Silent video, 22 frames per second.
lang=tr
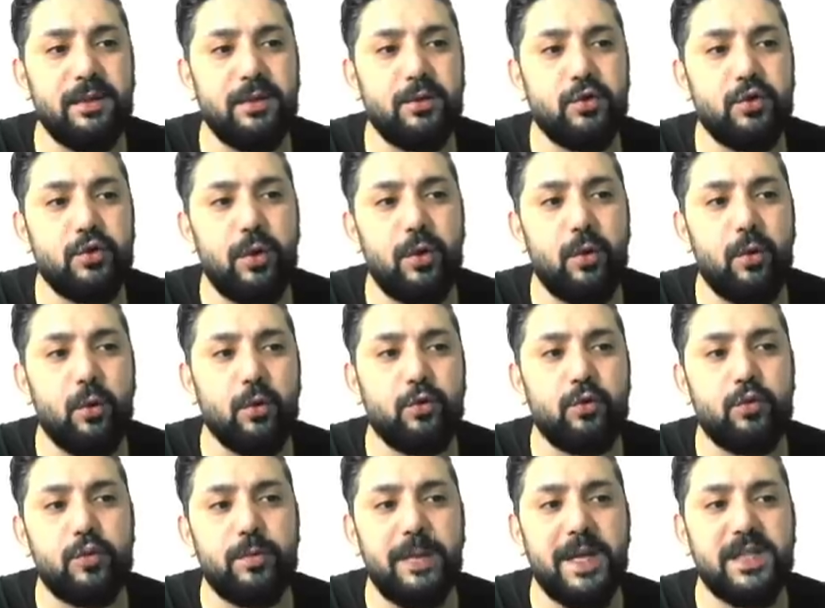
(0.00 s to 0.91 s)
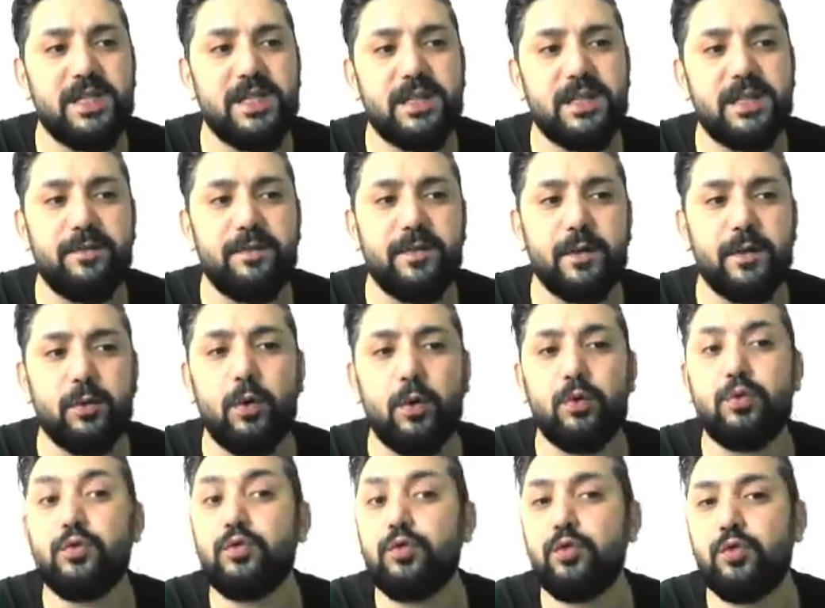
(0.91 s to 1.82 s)
şöyle
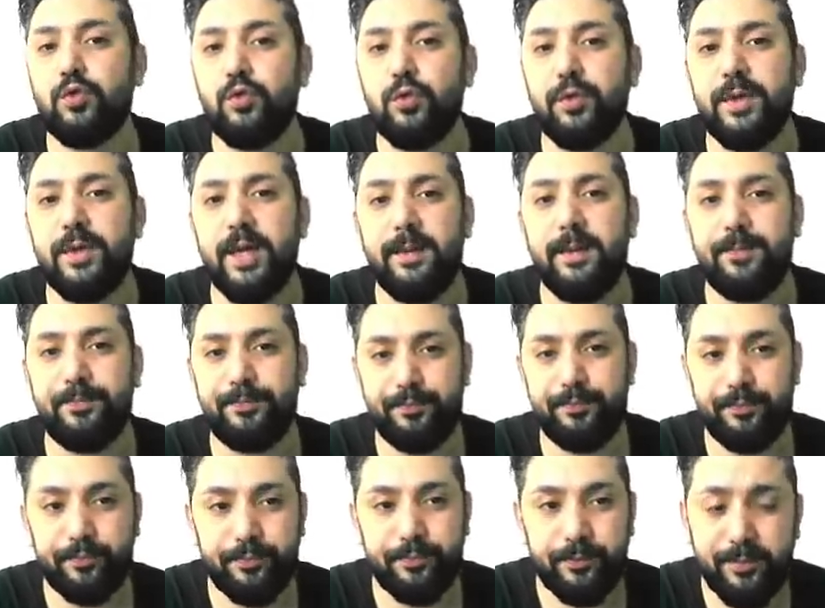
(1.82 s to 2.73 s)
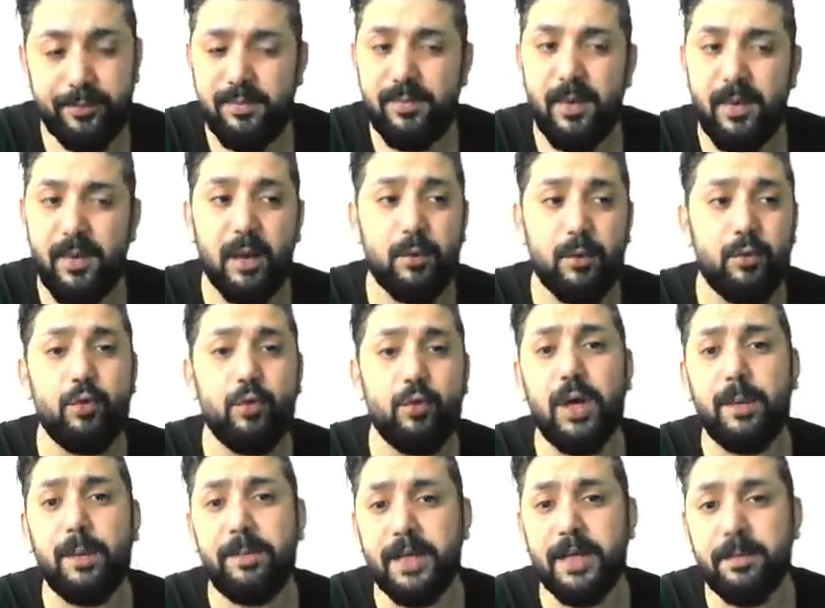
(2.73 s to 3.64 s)
35.09 üstünde gün
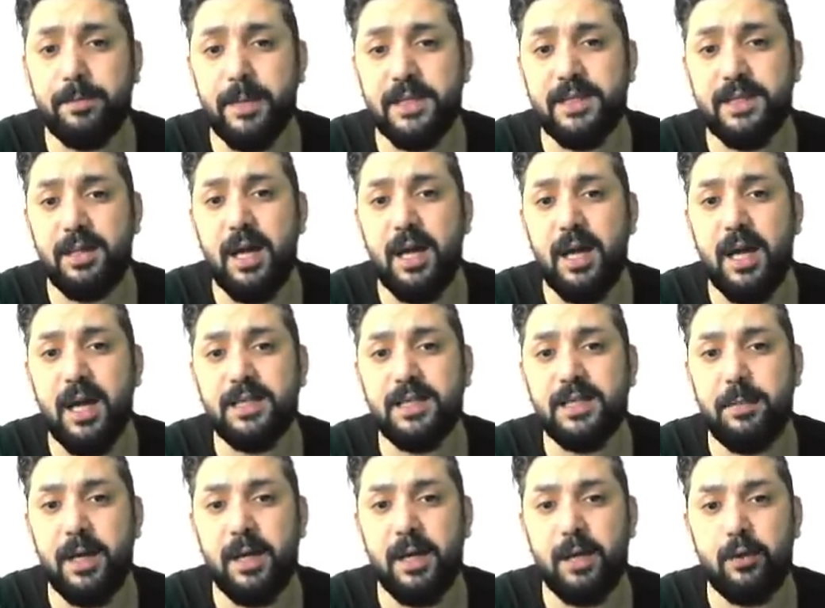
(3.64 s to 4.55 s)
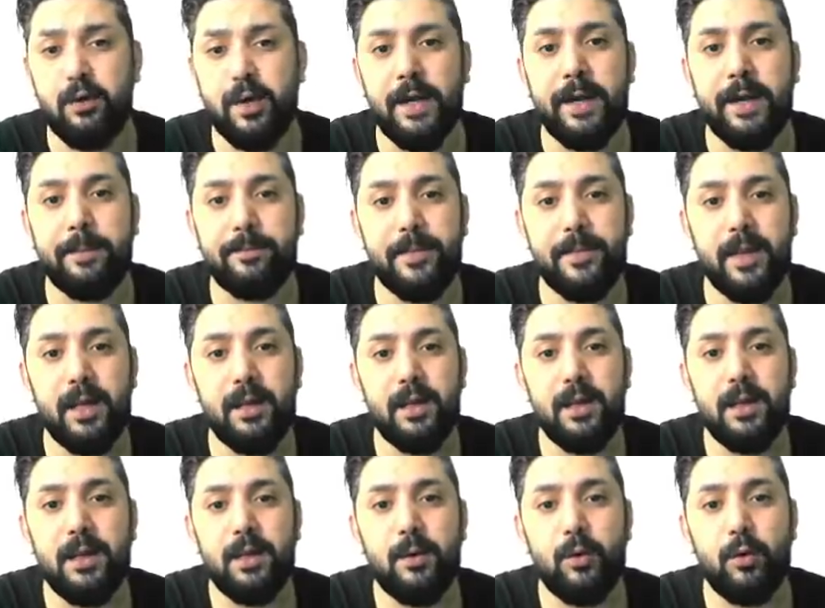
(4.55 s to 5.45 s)
kapatması lazım bana göre.
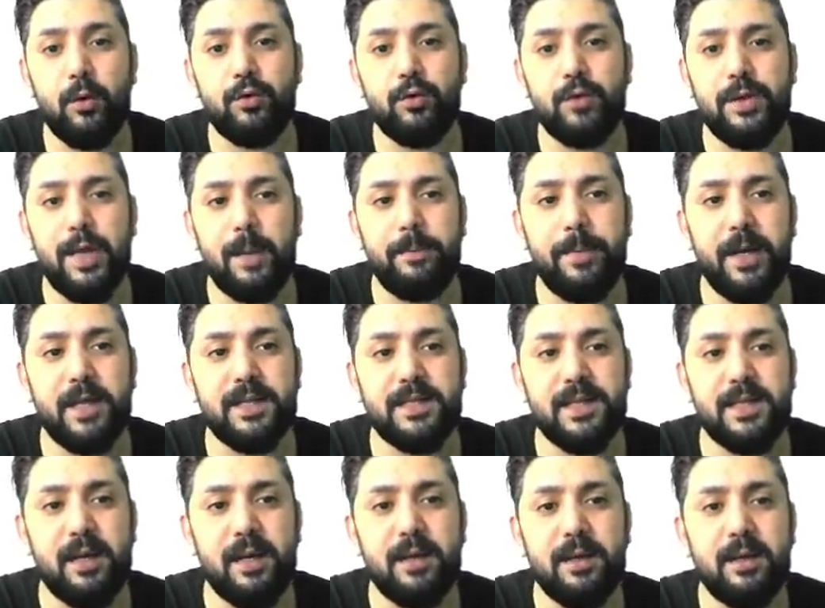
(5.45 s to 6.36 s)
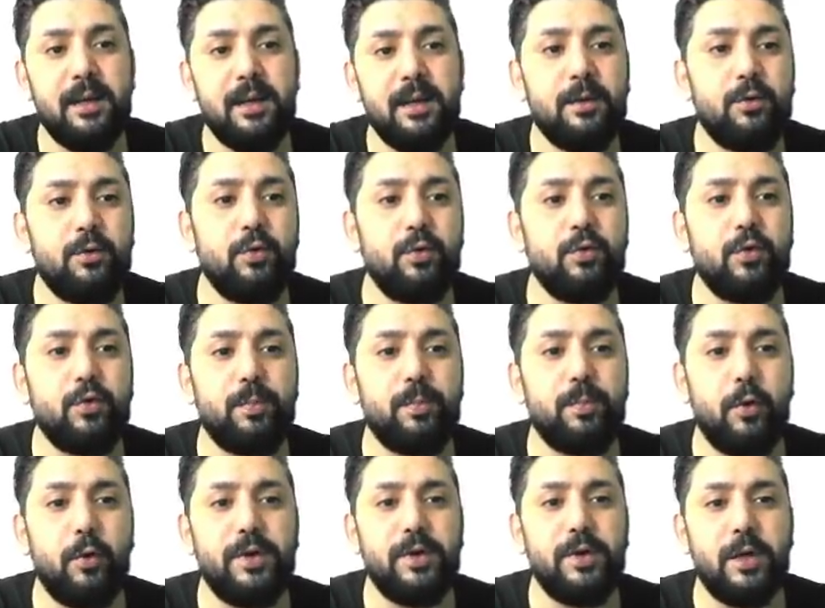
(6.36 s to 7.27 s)
Onu yaparsa
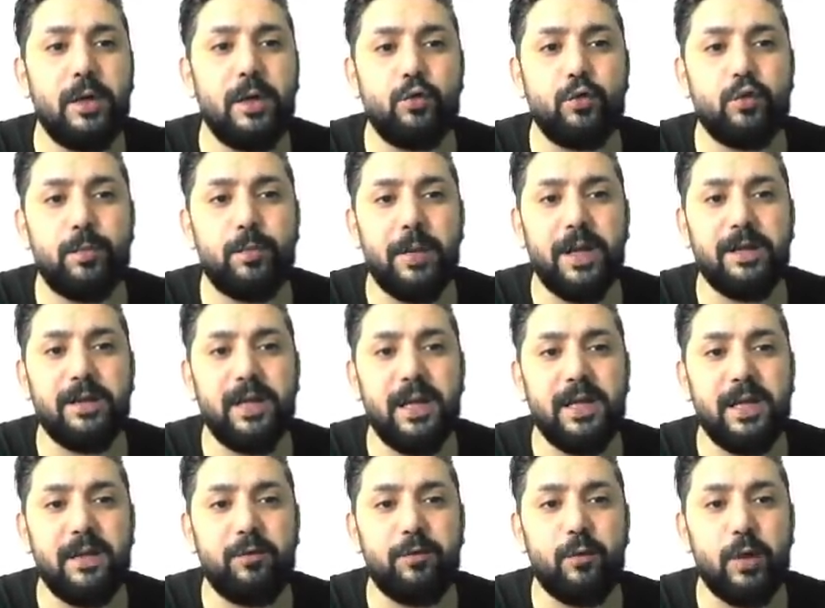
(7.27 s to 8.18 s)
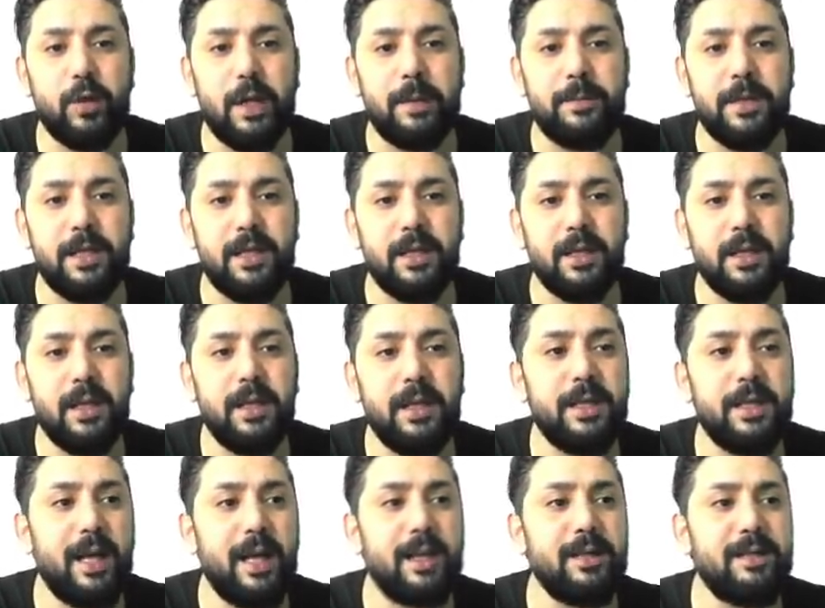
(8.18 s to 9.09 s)
günlük Bollinger üst hedef olabilir.
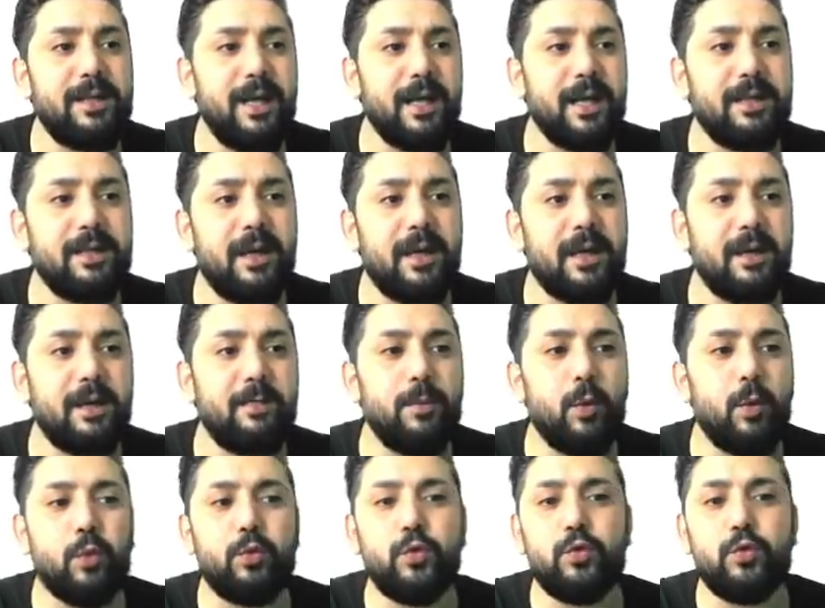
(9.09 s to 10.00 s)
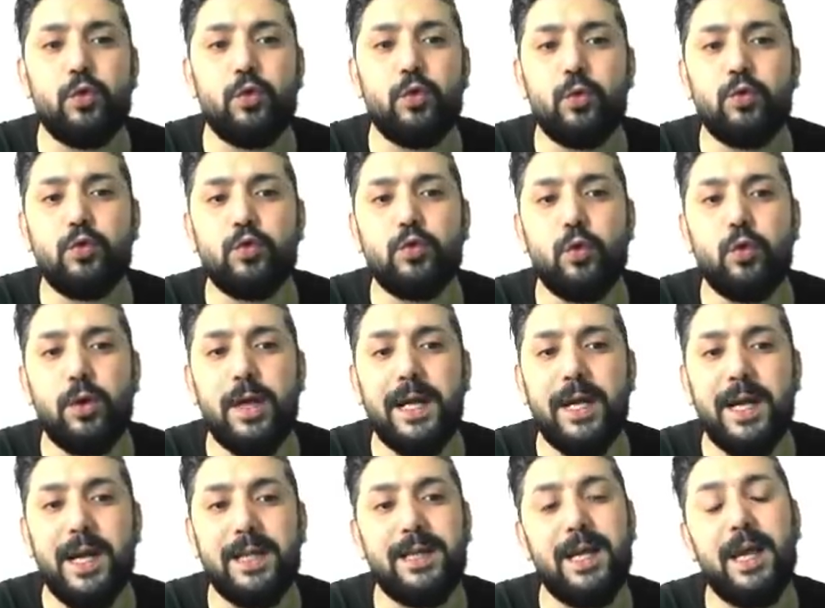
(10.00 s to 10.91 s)
Yani tekrardan bir 39
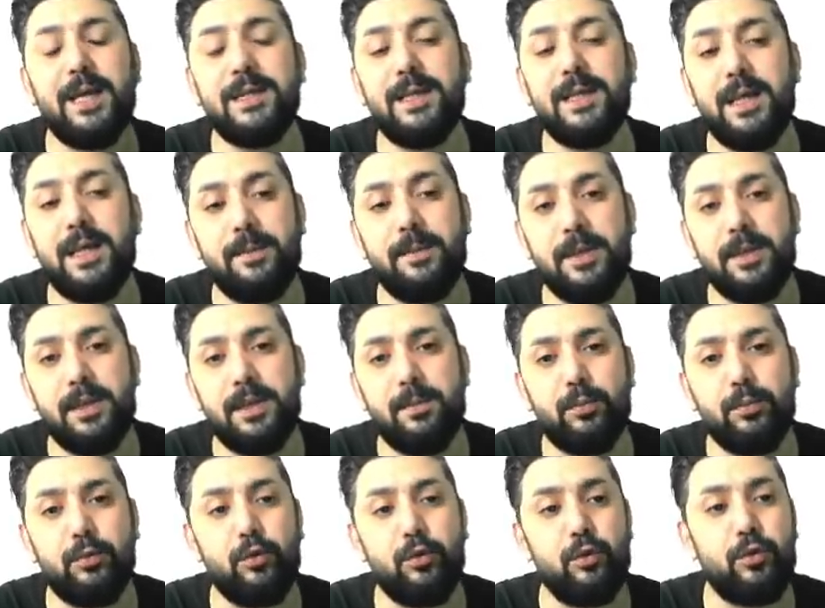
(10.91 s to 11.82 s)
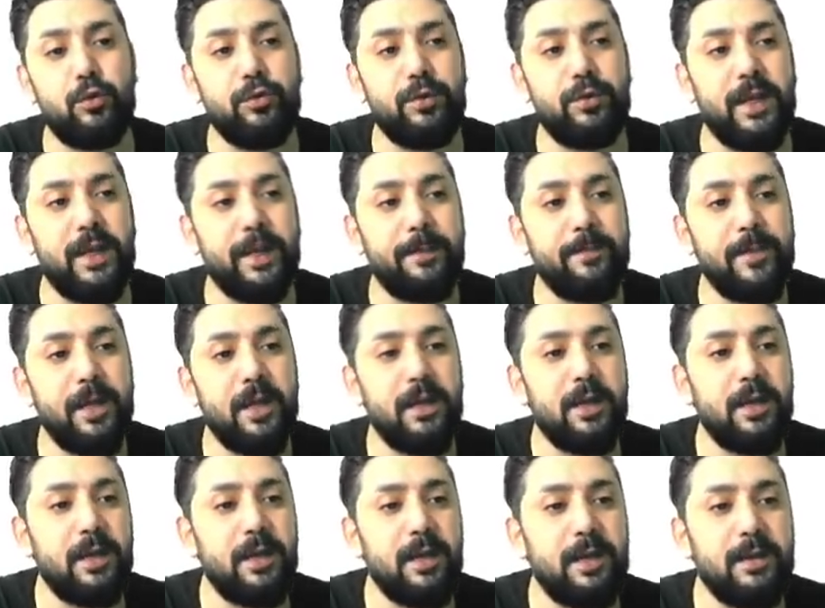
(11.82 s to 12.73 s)
dolar atağa gelebilir bu üründe.
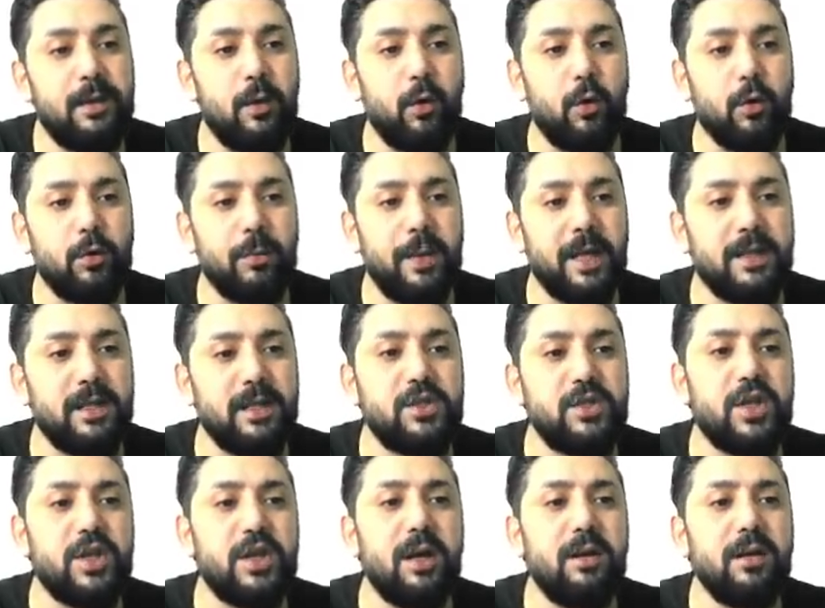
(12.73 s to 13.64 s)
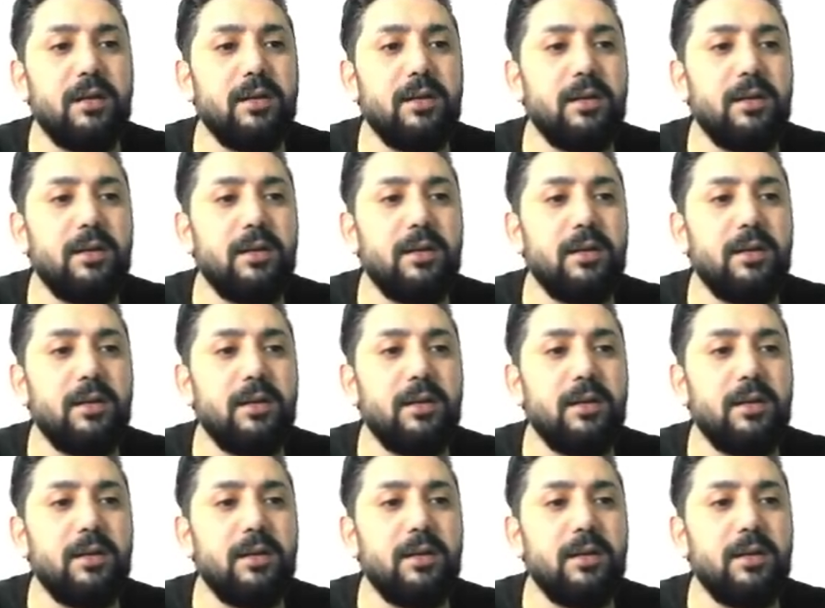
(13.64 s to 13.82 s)
Ne olmadıkça